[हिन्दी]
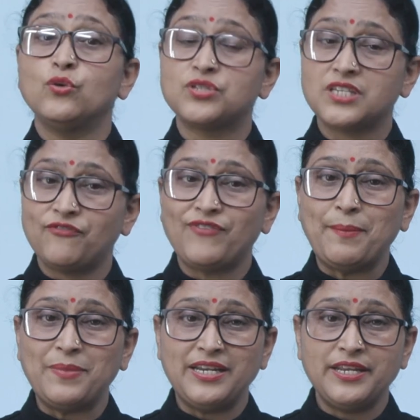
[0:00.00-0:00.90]
उसकी
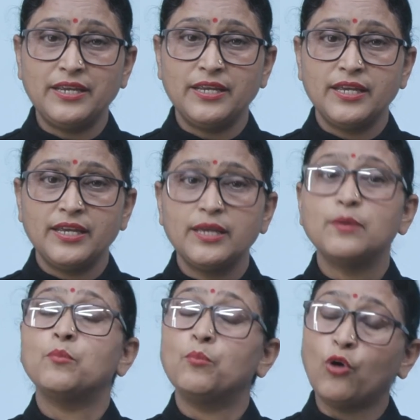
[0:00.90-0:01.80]
फैमिली
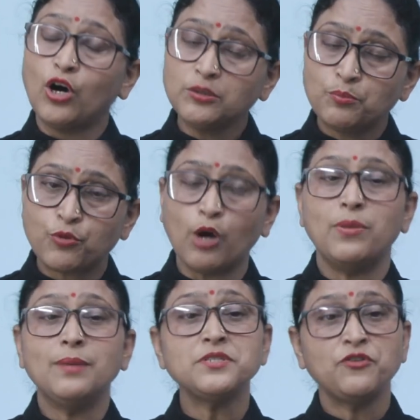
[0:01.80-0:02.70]
बहुत
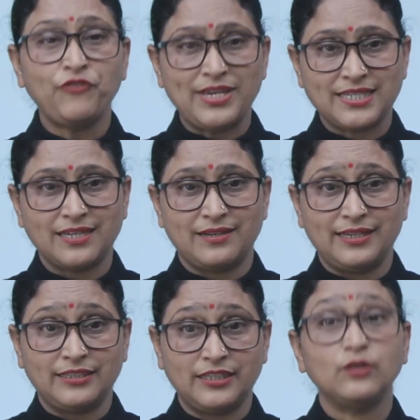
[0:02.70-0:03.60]
प्रॉब्लम्स फेस कर
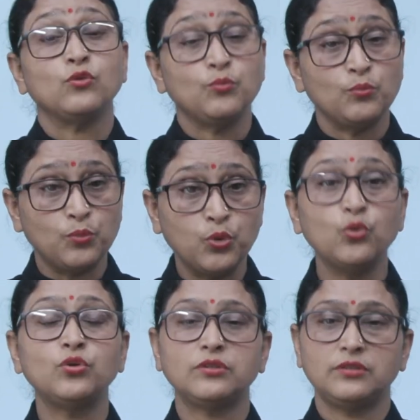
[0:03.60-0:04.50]
रही थी
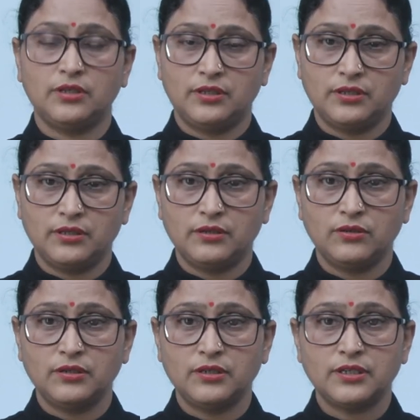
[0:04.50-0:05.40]
भूख
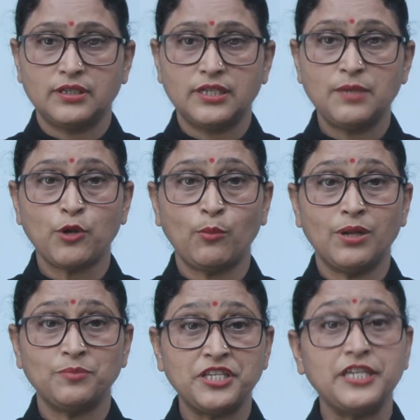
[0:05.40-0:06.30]
की
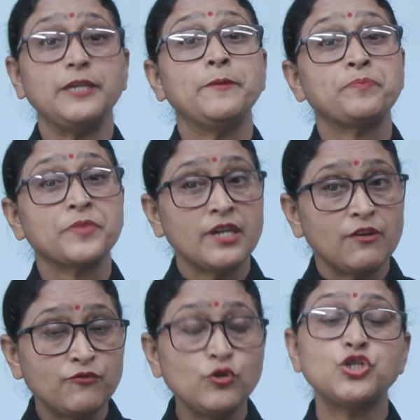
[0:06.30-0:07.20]
प्रॉब्लम थी
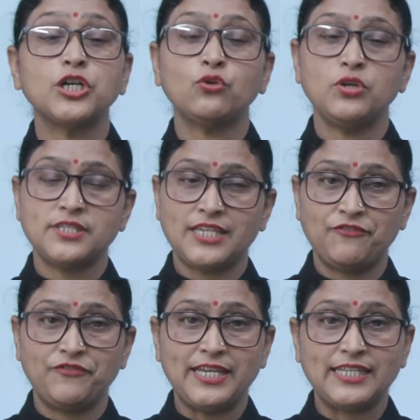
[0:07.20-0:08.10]
फ्यूचर कोई
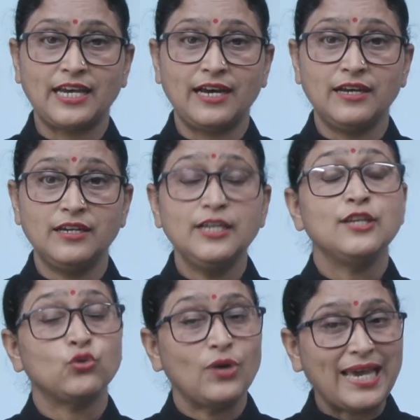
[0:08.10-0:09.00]
सेफ नहीं था
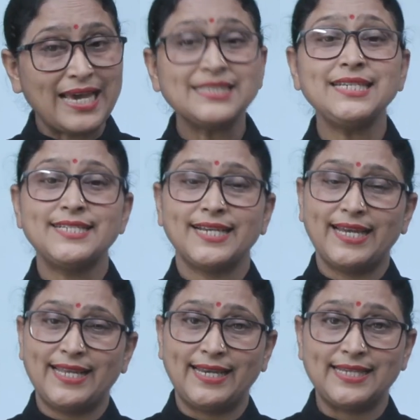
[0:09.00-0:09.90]
तो ऐसी
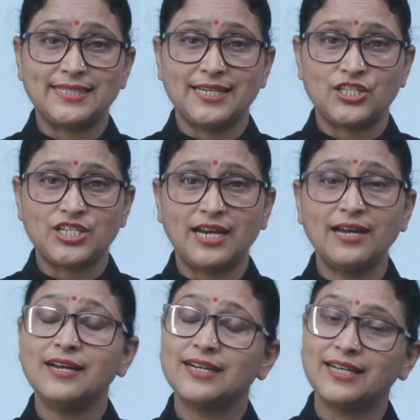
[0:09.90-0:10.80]
जगह रहने से
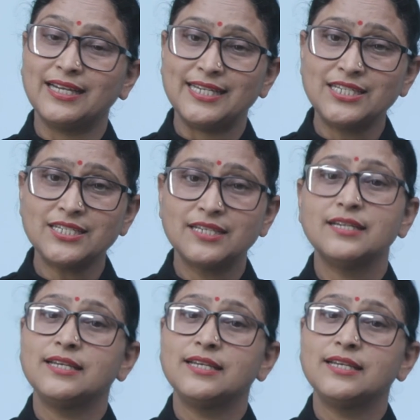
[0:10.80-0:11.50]
अच्छा गणेश